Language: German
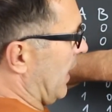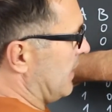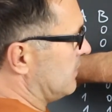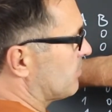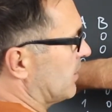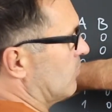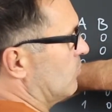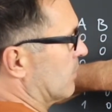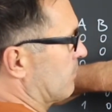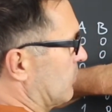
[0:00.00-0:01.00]
1. Bei einer
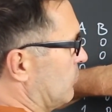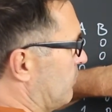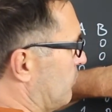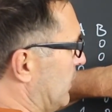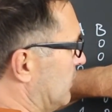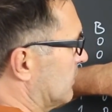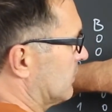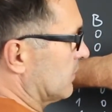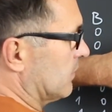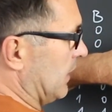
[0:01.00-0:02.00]
Oder-Verknüpfung ist
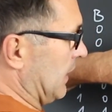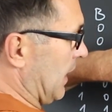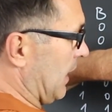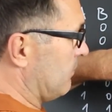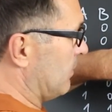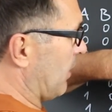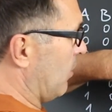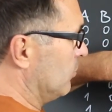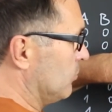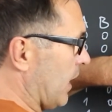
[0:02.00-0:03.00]
es egal. Wir
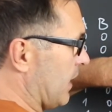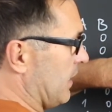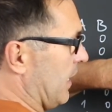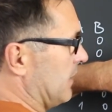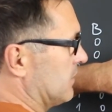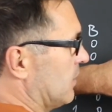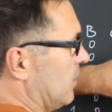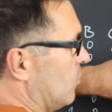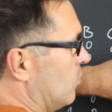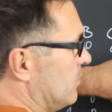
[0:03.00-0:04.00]
brauchen nur eine 1,
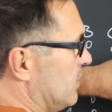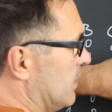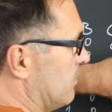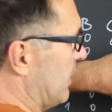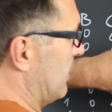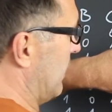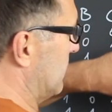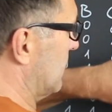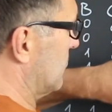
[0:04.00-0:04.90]
um hier eben eine 1